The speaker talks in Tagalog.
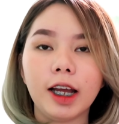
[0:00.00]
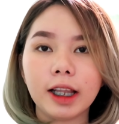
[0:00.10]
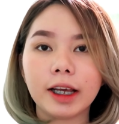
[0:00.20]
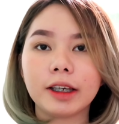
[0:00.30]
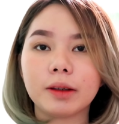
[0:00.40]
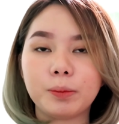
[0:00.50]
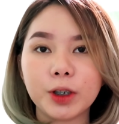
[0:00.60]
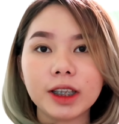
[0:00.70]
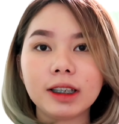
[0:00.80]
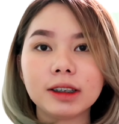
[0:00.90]
Unlike
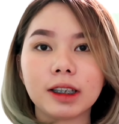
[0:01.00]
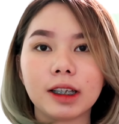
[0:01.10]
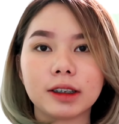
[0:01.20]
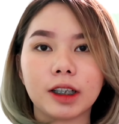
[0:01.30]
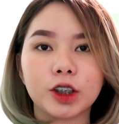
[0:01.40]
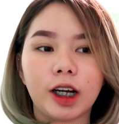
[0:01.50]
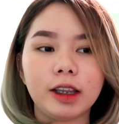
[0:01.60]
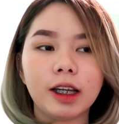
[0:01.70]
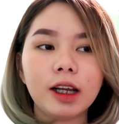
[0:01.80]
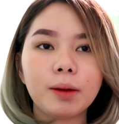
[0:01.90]
Brilliant Skin Essential,